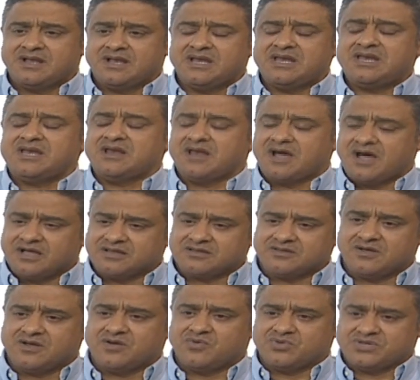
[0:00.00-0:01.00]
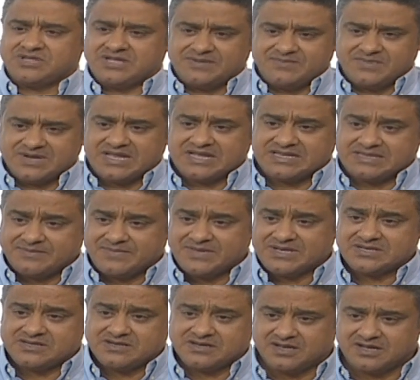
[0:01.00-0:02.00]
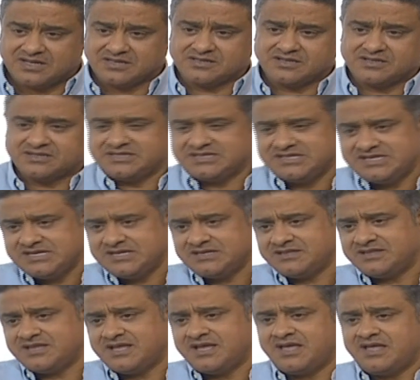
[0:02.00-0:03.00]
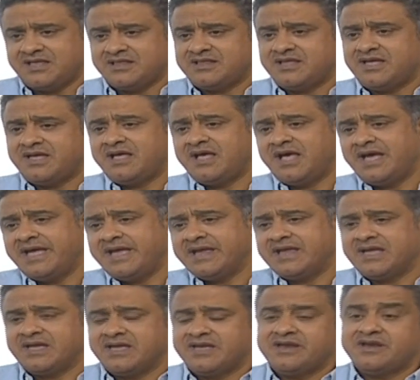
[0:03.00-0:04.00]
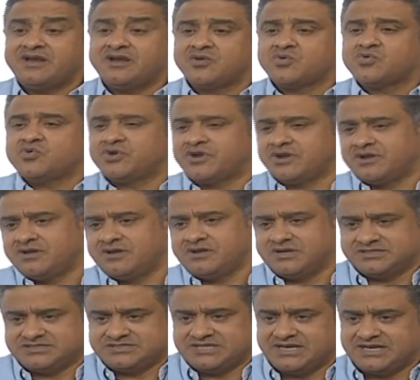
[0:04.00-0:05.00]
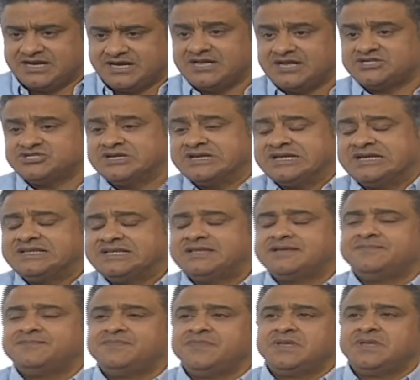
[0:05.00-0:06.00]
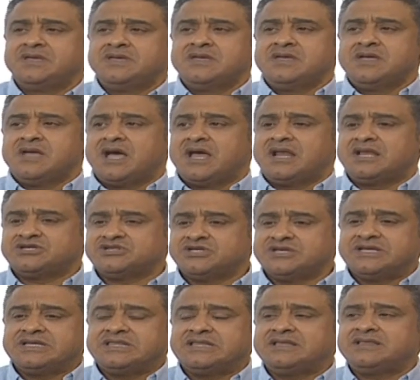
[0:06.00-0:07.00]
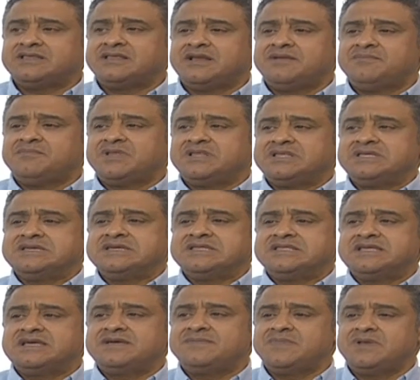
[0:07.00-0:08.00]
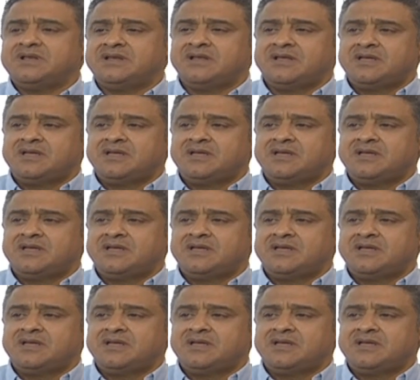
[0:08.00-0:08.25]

للاعضاء وتعمل خدمات للاعضاء دي ده ده حاجه غير الكوره خالص يعني علشان كده علشان كده انت لما تيجي تعمل